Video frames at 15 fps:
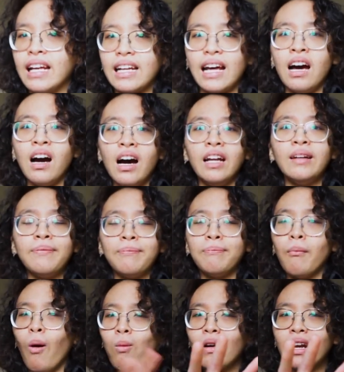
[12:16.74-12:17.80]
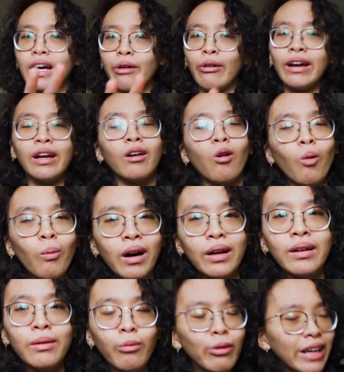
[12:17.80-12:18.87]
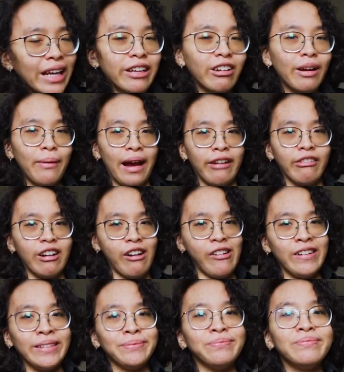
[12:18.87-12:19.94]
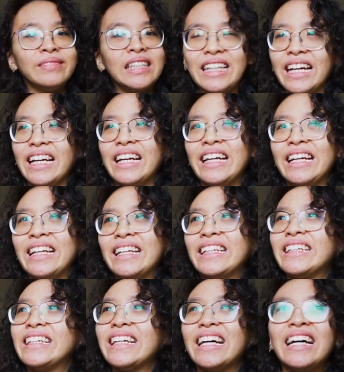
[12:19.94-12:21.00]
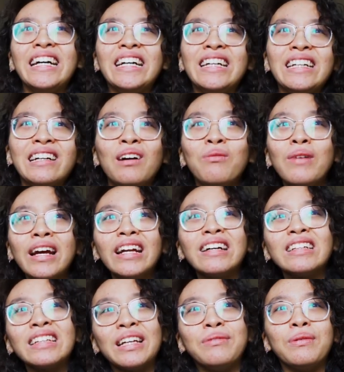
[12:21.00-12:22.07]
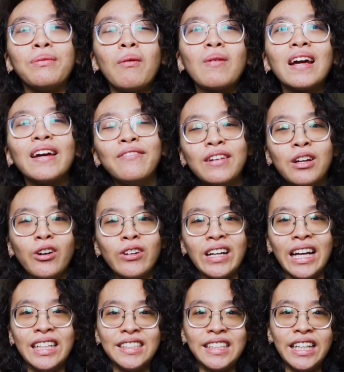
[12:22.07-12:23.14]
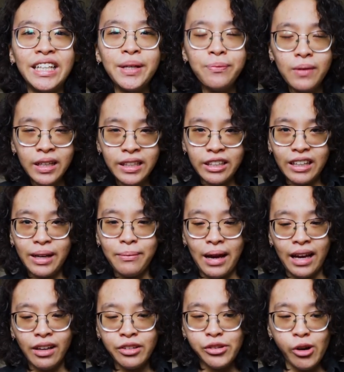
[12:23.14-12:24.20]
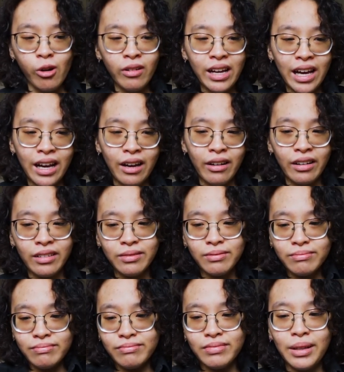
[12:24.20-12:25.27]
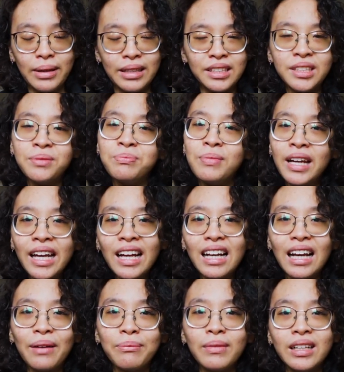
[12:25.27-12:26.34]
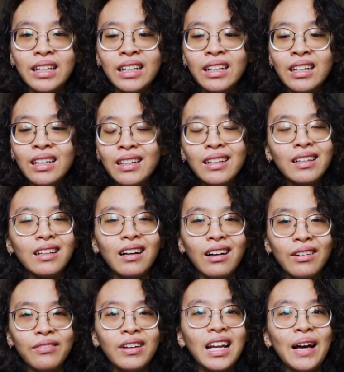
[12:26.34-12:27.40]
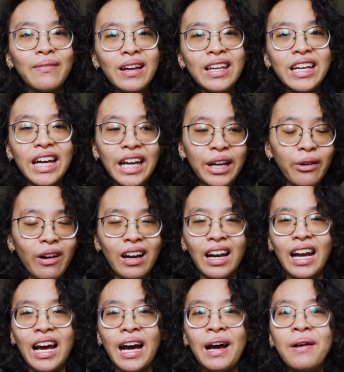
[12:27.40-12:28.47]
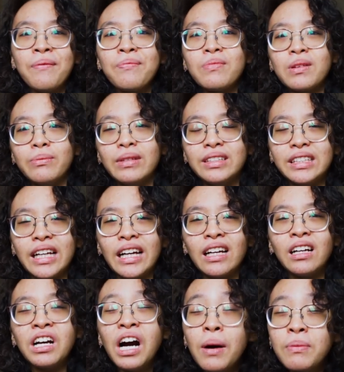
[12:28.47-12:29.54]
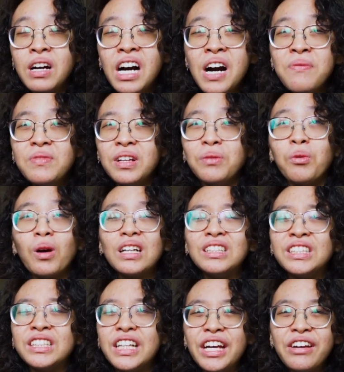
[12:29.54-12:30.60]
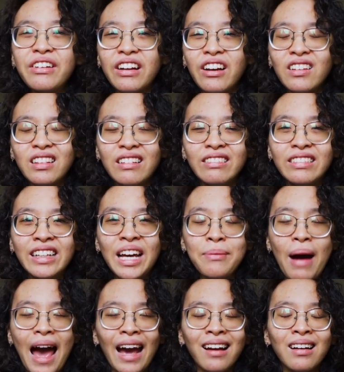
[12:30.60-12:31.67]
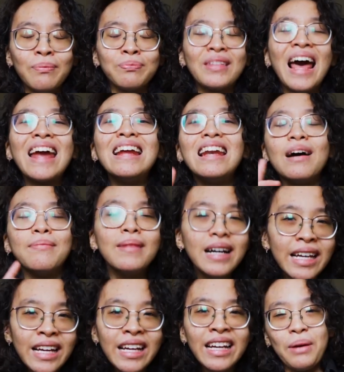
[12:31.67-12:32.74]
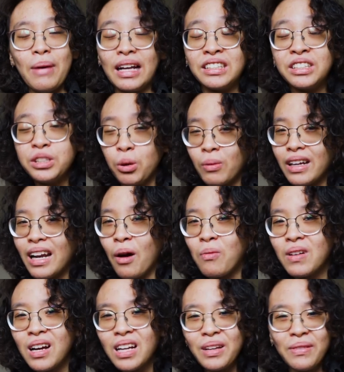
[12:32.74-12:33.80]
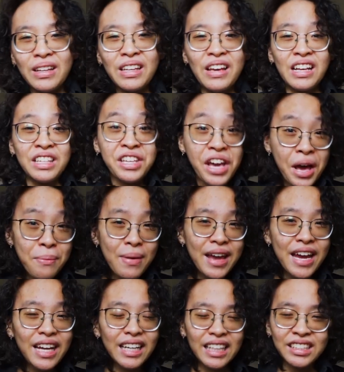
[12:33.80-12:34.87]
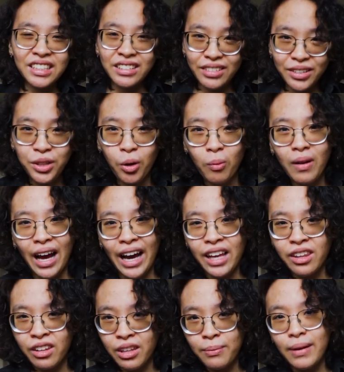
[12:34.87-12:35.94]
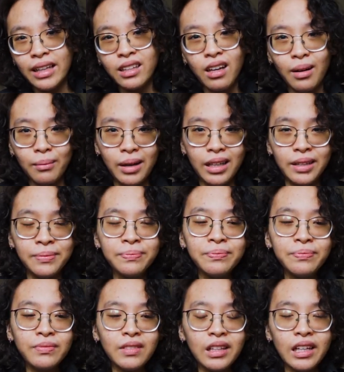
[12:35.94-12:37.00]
Vậy là đã hết 4 cái lời khuyên của mình muốn dành cho các bạn rồi đó. Thì không biết nữa, thì mình mong cái video này sẽ giúp ích cho các bạn ở chỗ là các bạn sẽ biết là mình cần phải làm cái gì, hoặc là mình sẽ gom góp được một cái xíu nào đó từ cái bạn Đây Là Bi. Các bạn sử dụng cái đống đó, các bạn về chế biến để sử dụng lại cho chính bản thân mình.